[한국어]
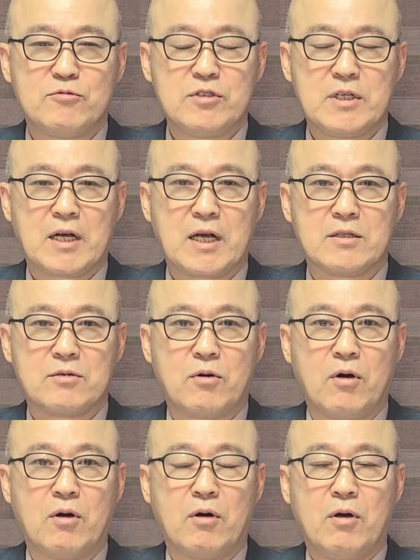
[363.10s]
문제가
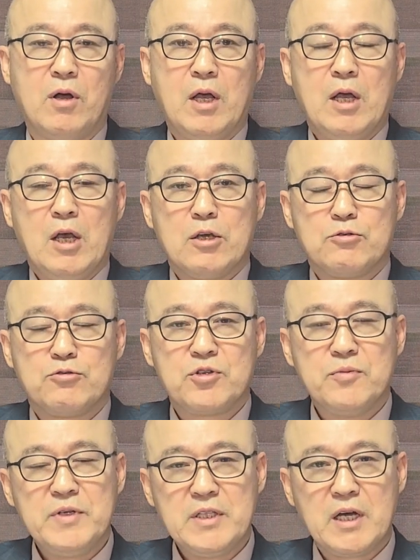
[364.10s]
아니고
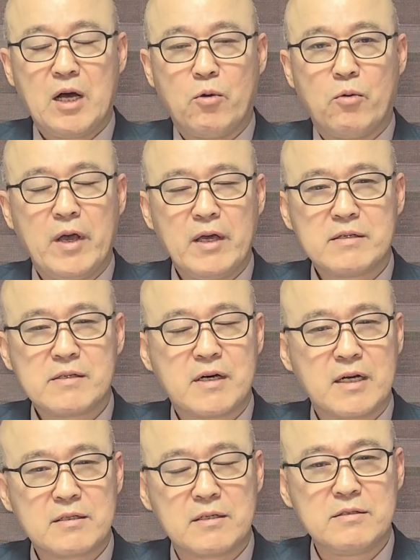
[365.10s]
유시민이가 왜 그
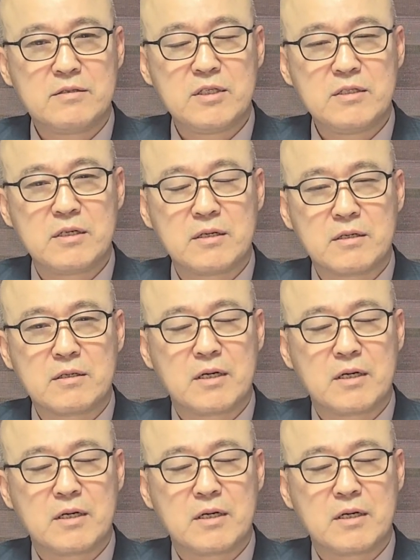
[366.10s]
같은 지적,